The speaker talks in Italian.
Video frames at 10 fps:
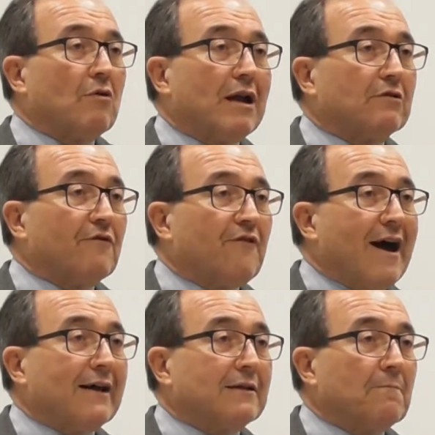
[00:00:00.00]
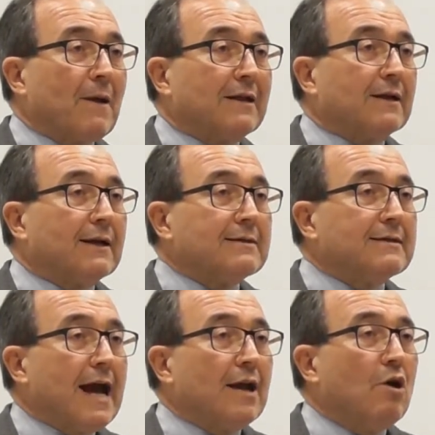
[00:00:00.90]
un altro frate, padre
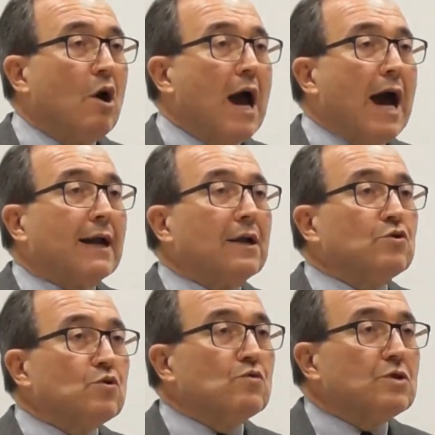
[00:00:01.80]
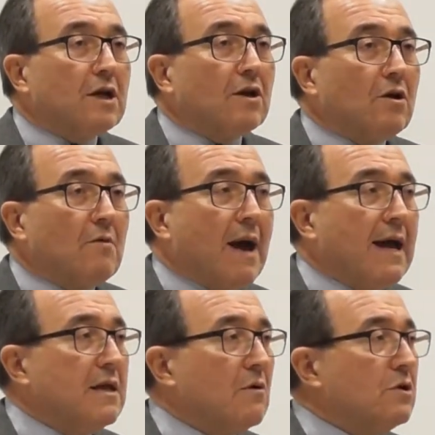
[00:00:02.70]
Graziano, a raggiungere in
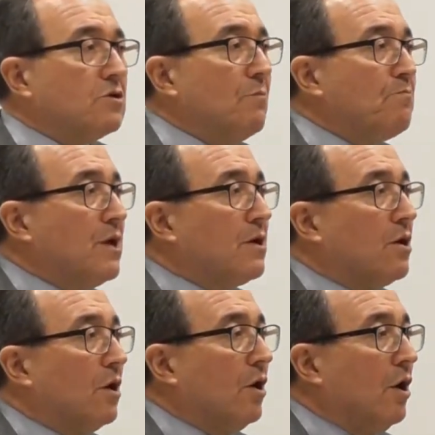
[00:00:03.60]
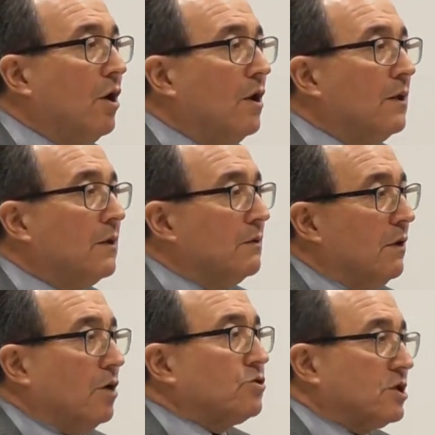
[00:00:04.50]
Romagna questo piccolo,
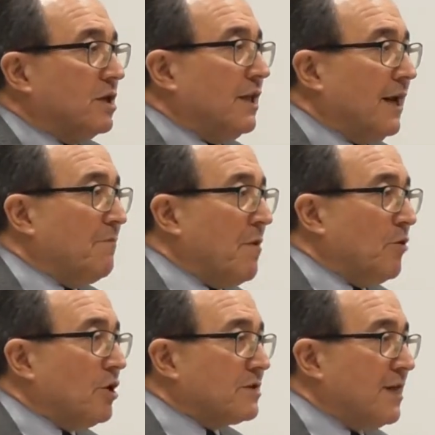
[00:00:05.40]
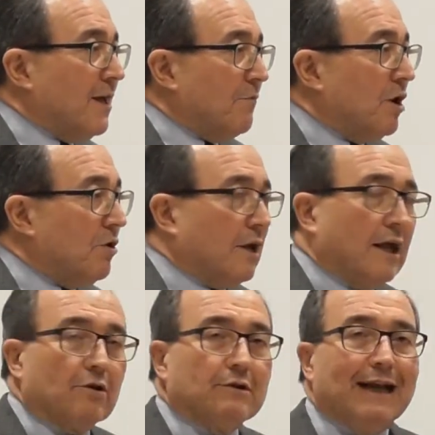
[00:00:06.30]
oggi si direbbe monastero, ma allora
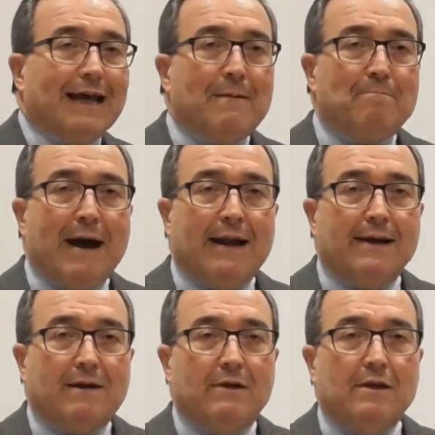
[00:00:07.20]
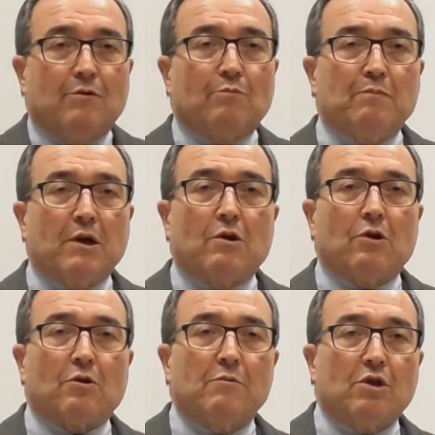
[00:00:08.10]
erano delle capanne, quindi un
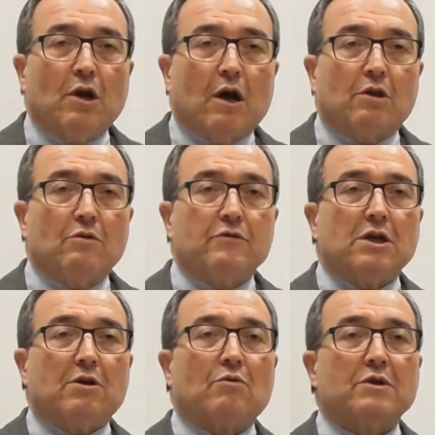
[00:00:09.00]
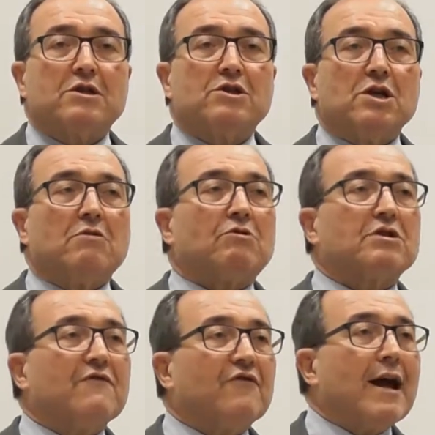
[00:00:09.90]
piccolo romitorio, dove c'erano questi 5
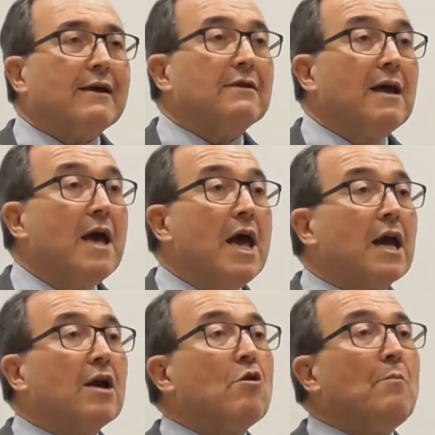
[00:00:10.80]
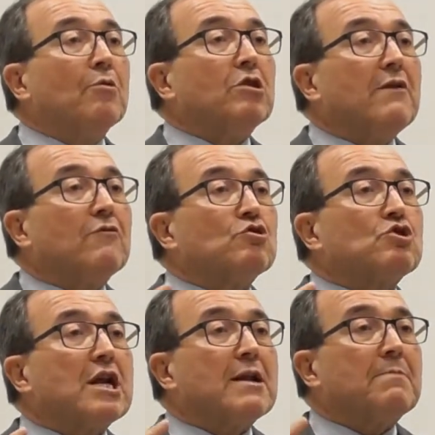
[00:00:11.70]
6 frati che non potevano
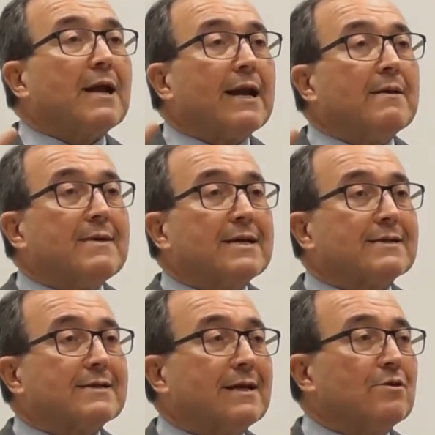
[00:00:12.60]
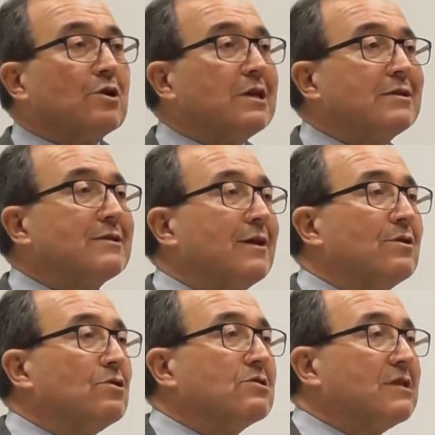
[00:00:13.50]
celebrare messa non
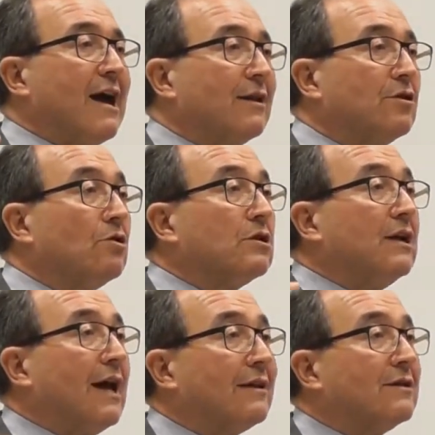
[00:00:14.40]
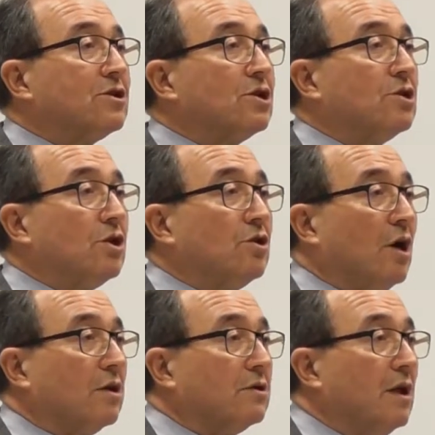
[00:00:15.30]
essendo stati ordinati
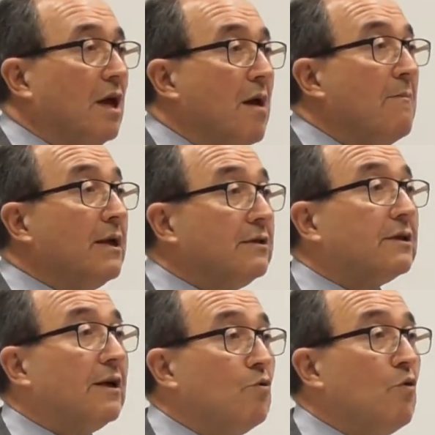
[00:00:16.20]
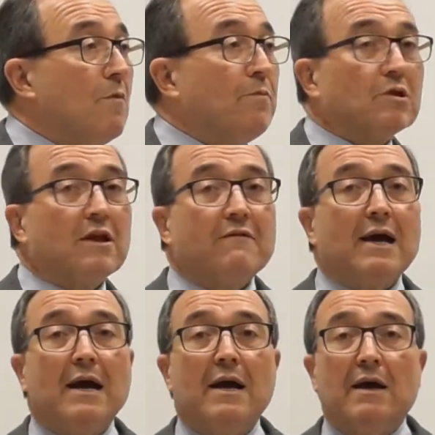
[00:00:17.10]
sacerdoti, mentre lui
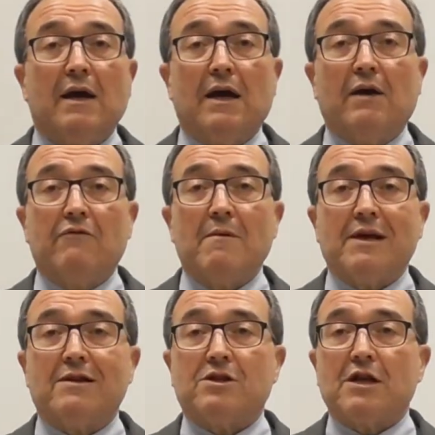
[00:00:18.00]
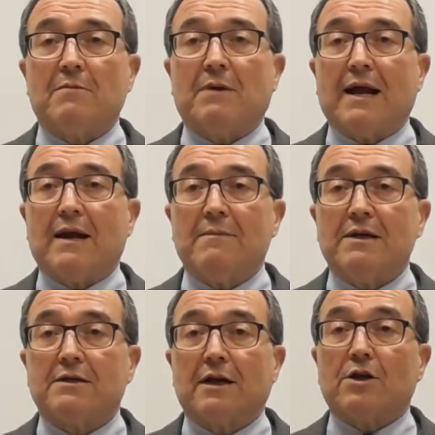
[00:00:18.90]
poteva eh, ovviamente celebrare la
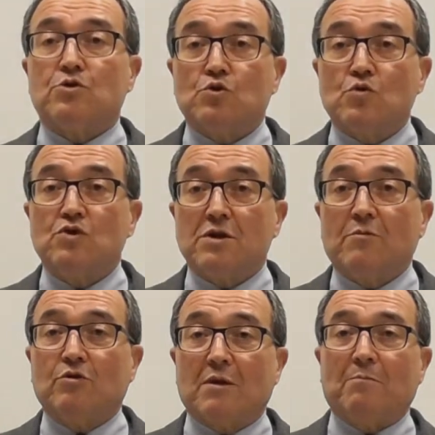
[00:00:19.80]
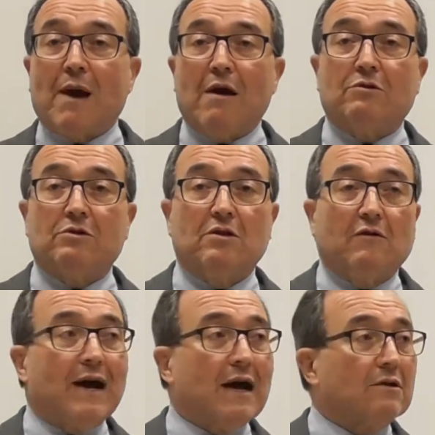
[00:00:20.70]
messa. Raggiunge Monte Paolo di
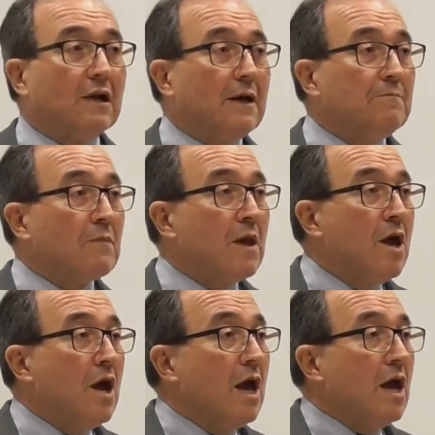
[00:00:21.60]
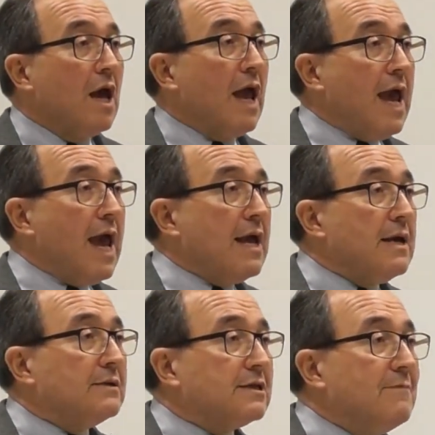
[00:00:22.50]
Dovadola
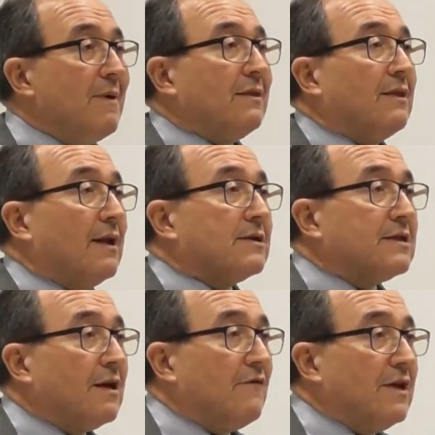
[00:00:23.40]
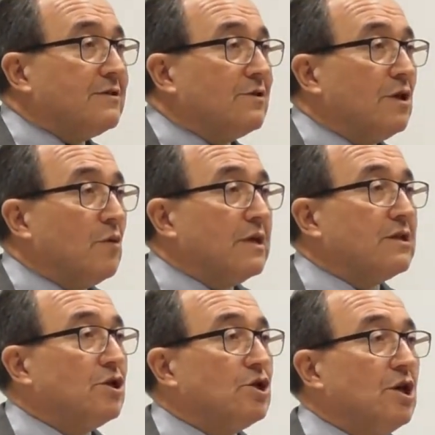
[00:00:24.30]
e si mette al servizio di
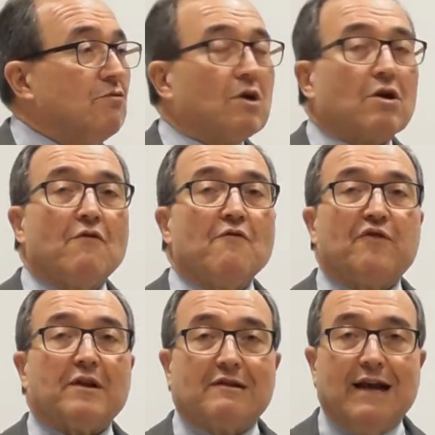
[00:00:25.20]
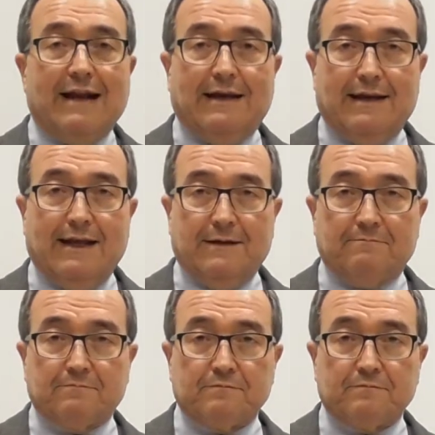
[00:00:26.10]
questi cinque confratelli,